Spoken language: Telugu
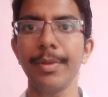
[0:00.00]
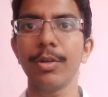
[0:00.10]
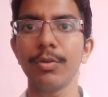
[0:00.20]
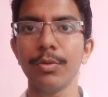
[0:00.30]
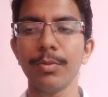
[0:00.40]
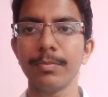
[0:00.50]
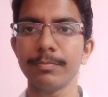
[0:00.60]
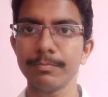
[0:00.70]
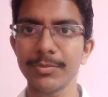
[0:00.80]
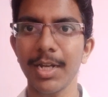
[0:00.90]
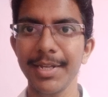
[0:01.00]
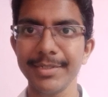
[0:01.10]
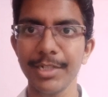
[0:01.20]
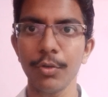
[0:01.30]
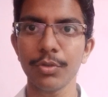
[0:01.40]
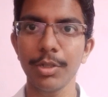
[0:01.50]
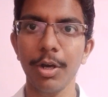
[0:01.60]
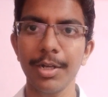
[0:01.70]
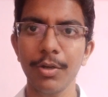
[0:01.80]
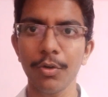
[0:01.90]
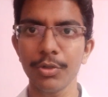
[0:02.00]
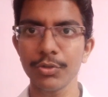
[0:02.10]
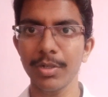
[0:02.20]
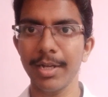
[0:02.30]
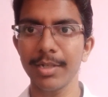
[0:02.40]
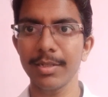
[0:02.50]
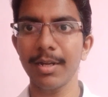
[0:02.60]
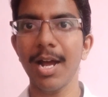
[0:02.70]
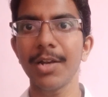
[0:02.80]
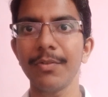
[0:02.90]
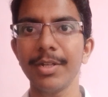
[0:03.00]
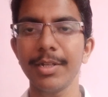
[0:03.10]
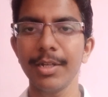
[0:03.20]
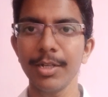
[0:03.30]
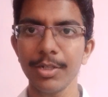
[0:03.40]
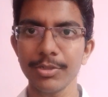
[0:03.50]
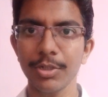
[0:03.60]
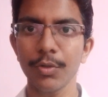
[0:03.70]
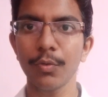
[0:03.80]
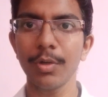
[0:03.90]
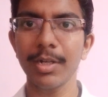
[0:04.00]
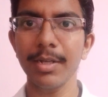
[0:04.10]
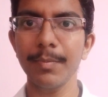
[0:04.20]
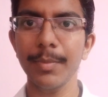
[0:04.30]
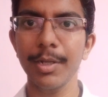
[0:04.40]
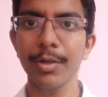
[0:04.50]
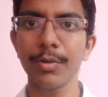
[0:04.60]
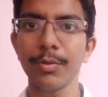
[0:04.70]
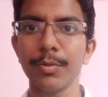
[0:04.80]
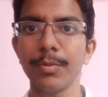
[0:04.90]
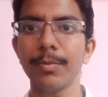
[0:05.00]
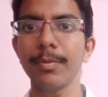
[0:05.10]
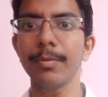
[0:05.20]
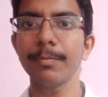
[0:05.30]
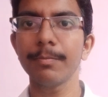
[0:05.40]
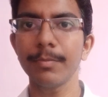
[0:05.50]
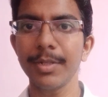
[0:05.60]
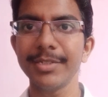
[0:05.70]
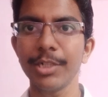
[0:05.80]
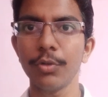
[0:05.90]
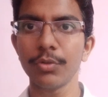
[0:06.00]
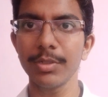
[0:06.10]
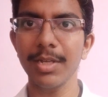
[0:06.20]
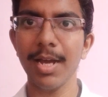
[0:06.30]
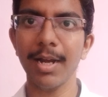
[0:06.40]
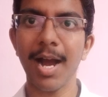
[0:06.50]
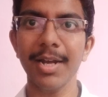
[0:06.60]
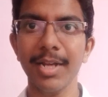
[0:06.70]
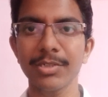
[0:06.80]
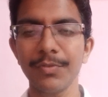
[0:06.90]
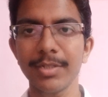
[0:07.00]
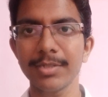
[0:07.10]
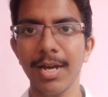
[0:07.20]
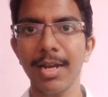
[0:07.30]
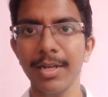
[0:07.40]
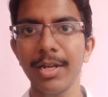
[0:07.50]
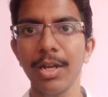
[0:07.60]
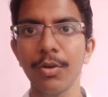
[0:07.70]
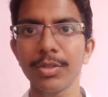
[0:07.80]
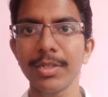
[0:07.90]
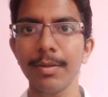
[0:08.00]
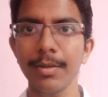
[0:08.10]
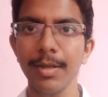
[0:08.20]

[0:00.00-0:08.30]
మీకు చాలా ఈజీ అవుతుంది ఆల్రెడీ కొన్ని వచ్చి ఉంటాయి కదా రానివి చదువుకుంటే మీకు ఈజీ అవుతుంది అండ్ ఆ నెక్స్ట్ వీక్స్ అలా వెళ్ళే కొద్దీ